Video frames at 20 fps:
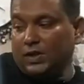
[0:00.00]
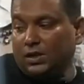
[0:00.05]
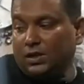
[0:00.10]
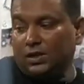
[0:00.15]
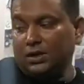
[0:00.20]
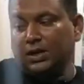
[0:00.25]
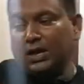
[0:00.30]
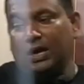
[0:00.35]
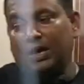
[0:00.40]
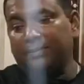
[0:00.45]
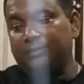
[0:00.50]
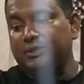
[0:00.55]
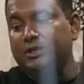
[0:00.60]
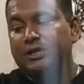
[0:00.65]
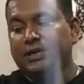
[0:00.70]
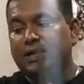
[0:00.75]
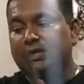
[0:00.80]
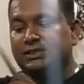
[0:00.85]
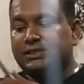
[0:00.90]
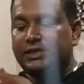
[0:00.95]
কারণ
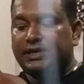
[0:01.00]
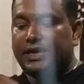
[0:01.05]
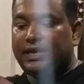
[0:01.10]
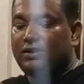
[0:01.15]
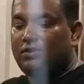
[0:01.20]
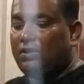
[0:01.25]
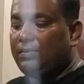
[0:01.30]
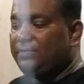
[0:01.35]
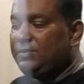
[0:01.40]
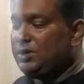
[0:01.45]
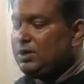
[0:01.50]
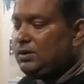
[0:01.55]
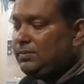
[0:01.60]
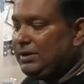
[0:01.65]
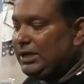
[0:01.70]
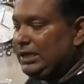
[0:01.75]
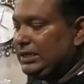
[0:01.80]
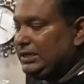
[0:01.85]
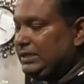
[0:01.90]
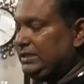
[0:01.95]
আমাদের কাছে কেন আপনারা
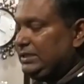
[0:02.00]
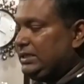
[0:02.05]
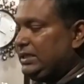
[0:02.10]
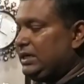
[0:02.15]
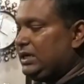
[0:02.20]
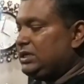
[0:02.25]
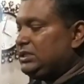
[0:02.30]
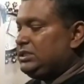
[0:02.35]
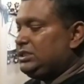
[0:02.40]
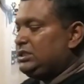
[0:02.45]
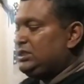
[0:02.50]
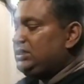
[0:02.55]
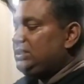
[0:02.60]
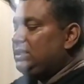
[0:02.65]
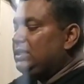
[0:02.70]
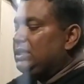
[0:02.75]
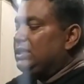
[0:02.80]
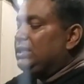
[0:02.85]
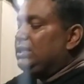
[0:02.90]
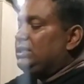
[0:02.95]
মাল কিনতে আসেন
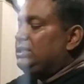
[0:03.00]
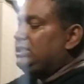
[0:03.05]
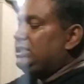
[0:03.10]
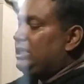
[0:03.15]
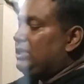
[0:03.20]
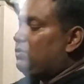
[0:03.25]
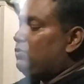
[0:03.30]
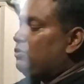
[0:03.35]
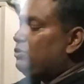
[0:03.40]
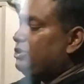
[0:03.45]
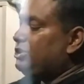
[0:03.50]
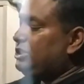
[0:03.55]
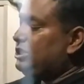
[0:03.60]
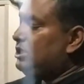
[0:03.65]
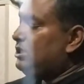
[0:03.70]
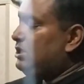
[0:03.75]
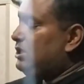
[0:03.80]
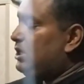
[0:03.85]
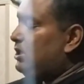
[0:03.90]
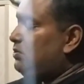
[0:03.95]
সে
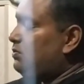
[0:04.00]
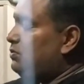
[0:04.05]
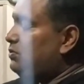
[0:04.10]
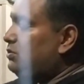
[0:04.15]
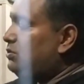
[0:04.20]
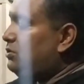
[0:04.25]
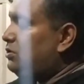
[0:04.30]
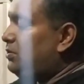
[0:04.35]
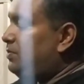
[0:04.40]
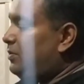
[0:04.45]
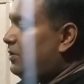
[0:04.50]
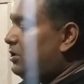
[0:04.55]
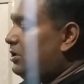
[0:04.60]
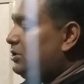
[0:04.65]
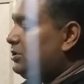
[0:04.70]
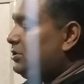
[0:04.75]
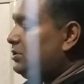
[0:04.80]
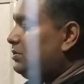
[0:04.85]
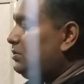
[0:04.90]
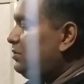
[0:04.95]
কোশ্চেনটার উত্তর
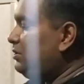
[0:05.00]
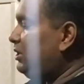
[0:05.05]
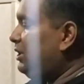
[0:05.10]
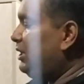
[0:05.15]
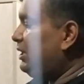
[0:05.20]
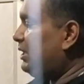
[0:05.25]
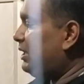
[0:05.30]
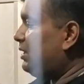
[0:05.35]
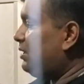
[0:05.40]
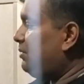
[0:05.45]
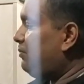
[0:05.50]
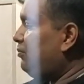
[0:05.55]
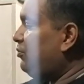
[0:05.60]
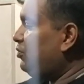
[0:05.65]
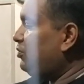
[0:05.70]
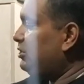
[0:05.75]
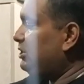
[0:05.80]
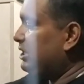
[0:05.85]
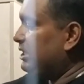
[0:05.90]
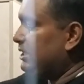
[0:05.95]
পাওয়ার জন্য এটা
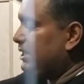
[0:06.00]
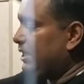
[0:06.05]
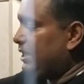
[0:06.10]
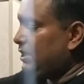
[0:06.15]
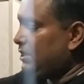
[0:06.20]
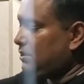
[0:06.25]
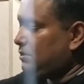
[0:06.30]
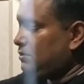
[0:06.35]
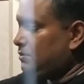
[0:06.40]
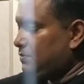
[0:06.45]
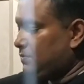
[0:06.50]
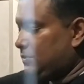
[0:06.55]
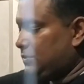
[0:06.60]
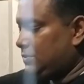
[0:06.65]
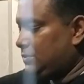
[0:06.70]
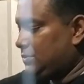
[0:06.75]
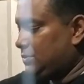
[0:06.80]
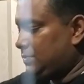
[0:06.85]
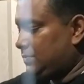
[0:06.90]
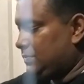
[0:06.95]
মন দিয়ে দেখাটা খুব
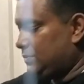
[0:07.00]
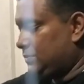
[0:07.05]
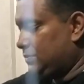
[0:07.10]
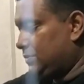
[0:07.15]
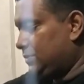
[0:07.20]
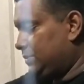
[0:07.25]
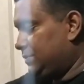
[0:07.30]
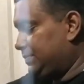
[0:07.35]
গুরুত্বপূর্ণ